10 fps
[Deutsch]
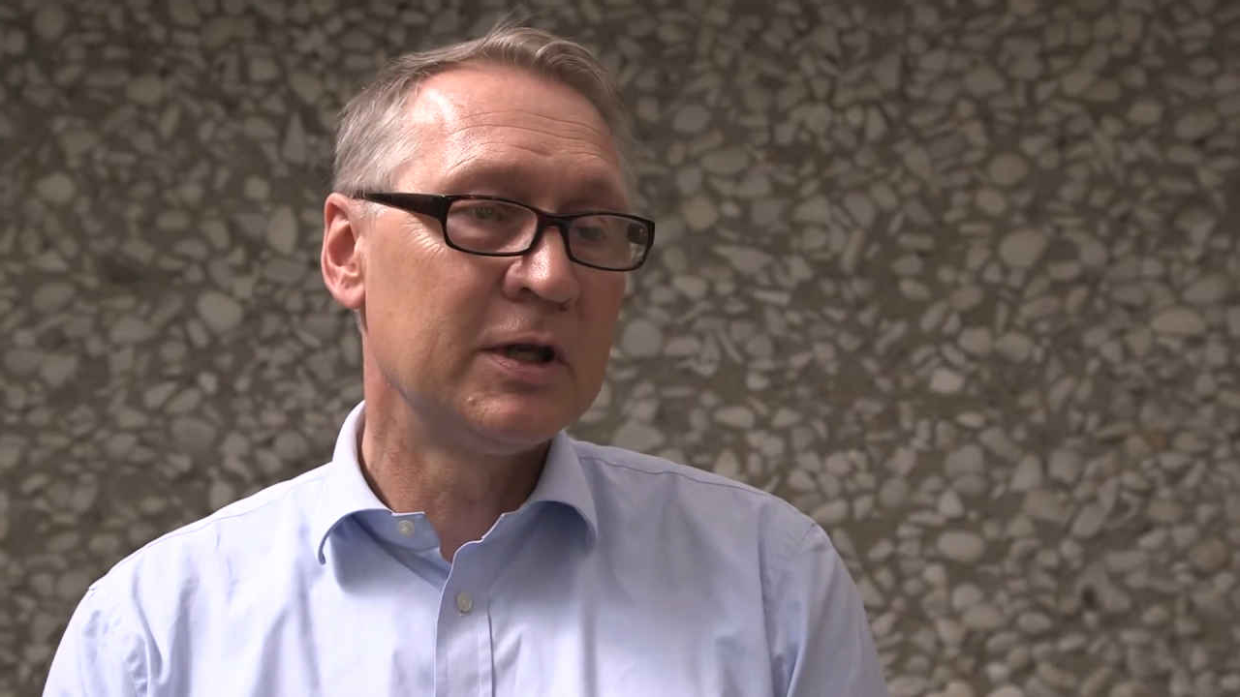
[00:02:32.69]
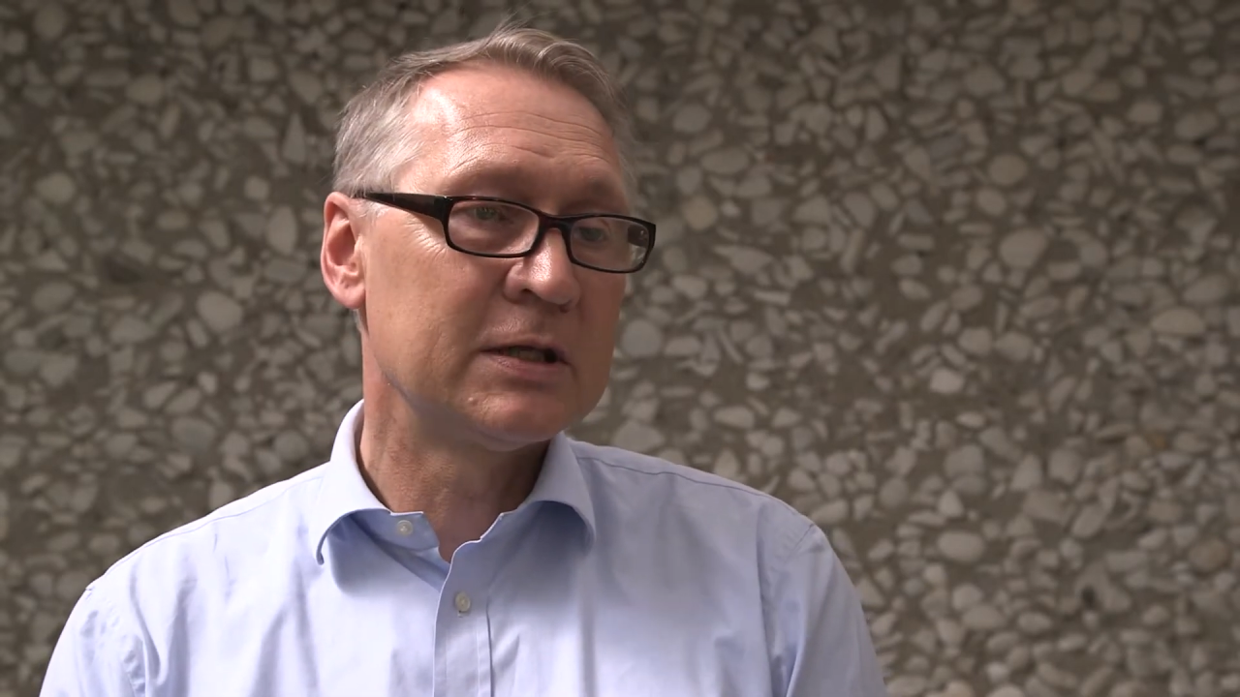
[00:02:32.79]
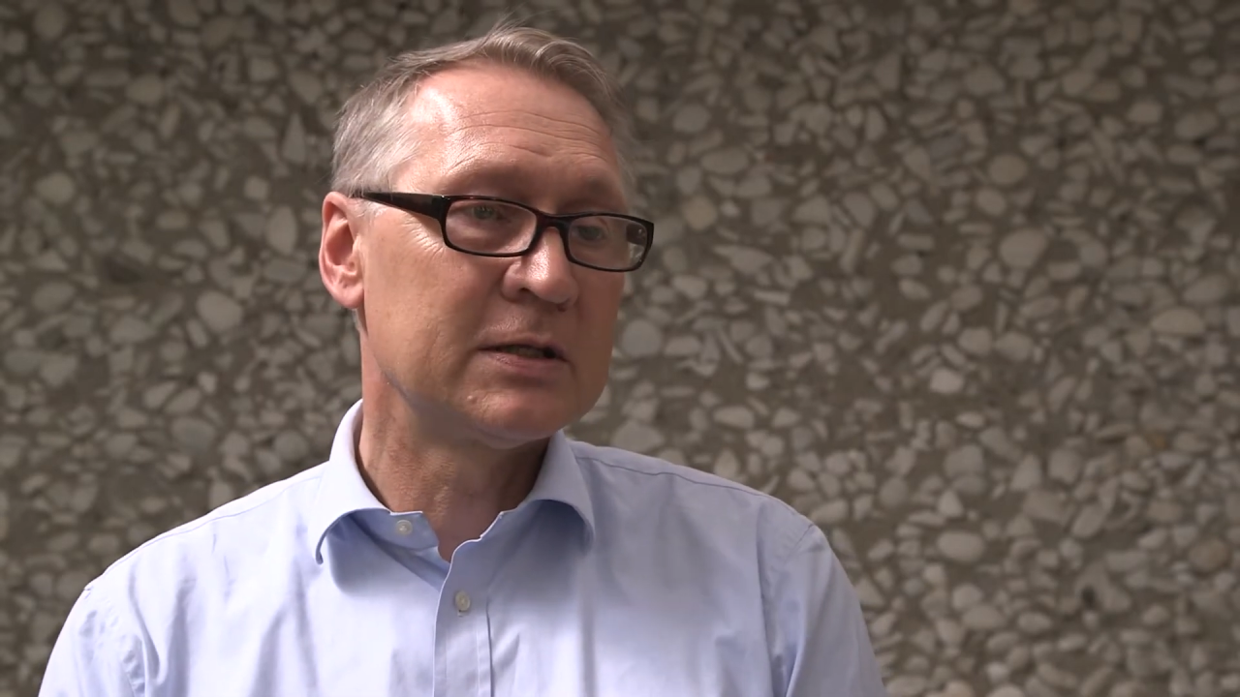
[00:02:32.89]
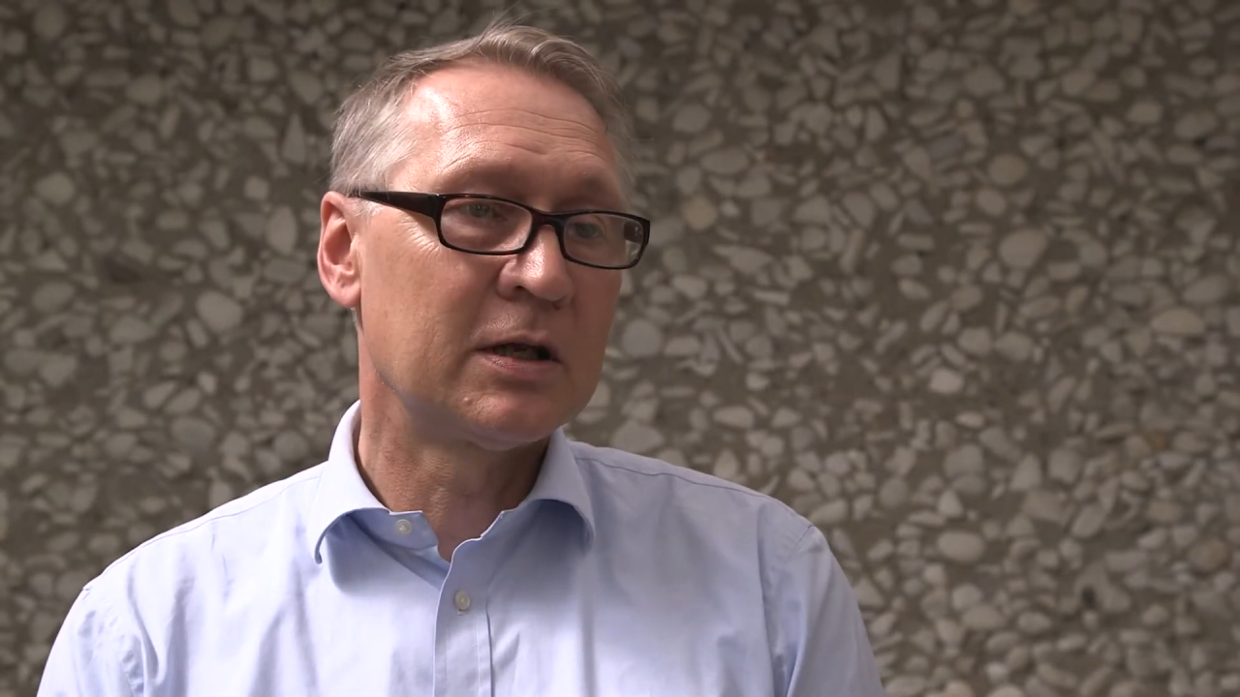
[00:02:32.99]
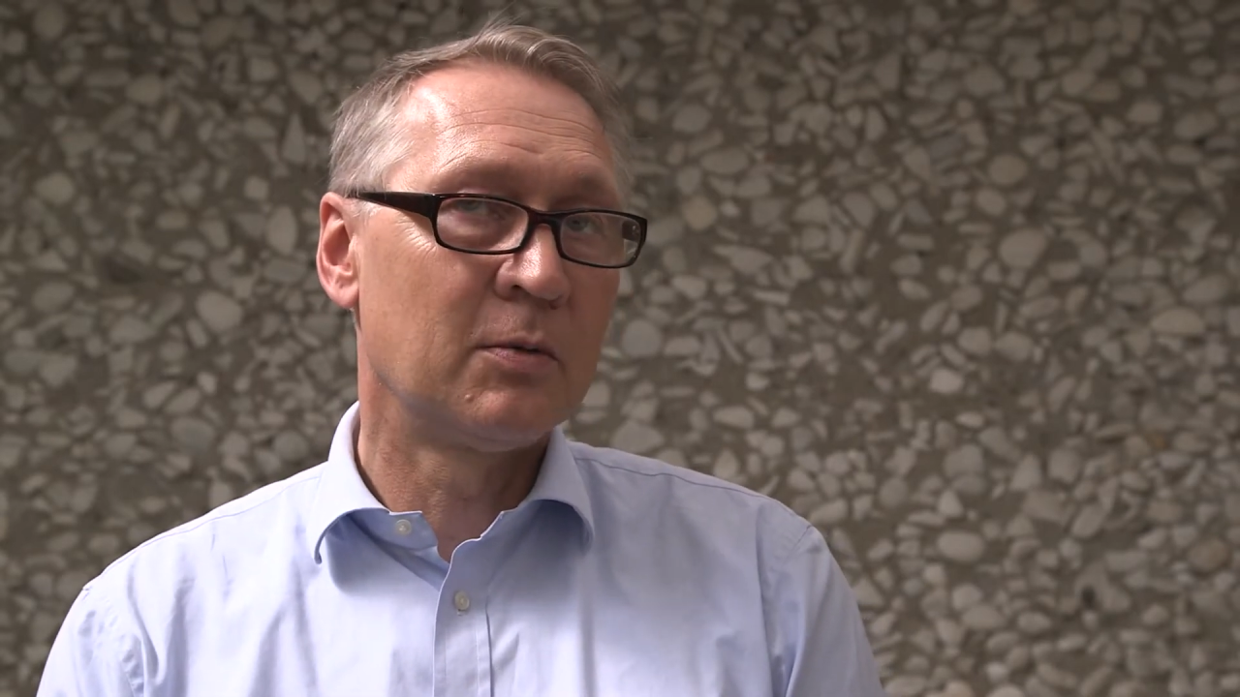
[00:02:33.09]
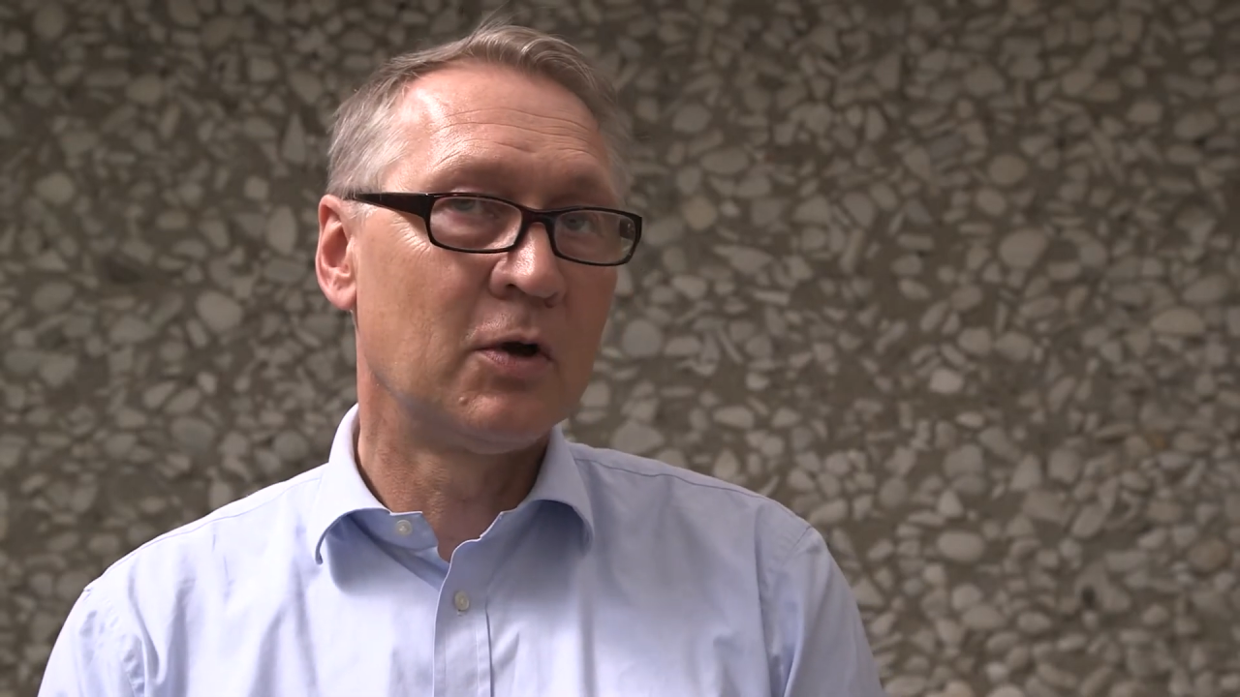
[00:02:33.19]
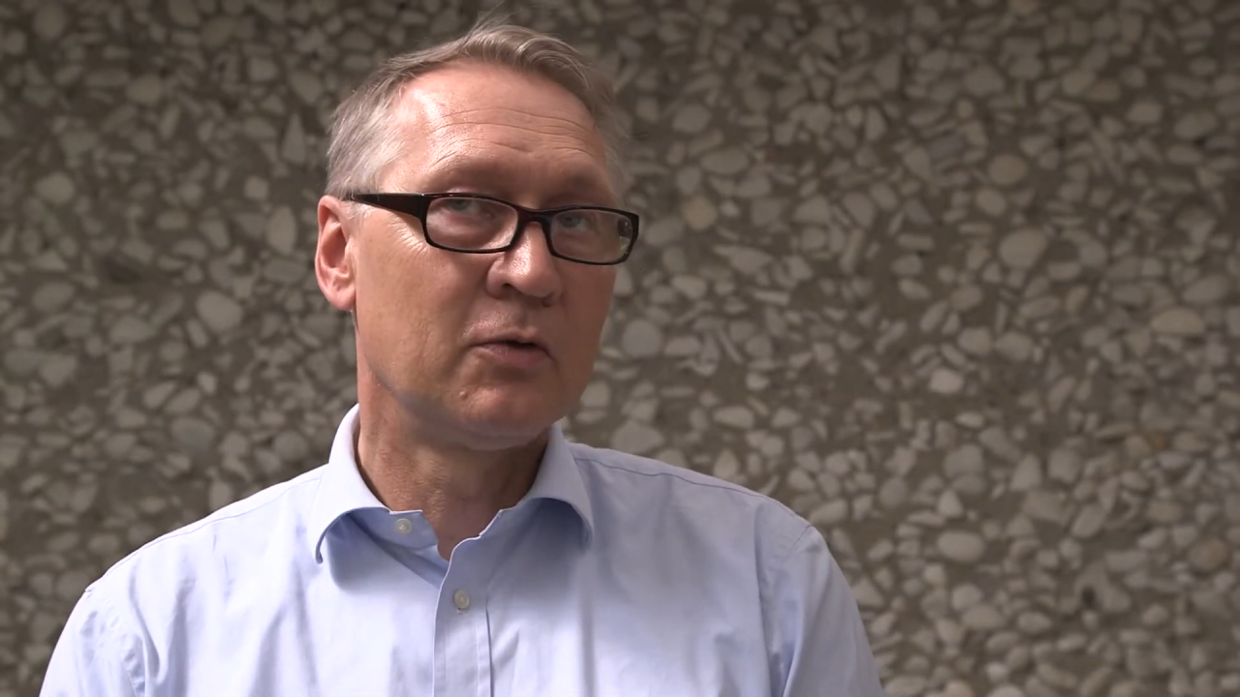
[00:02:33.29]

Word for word: das hat aber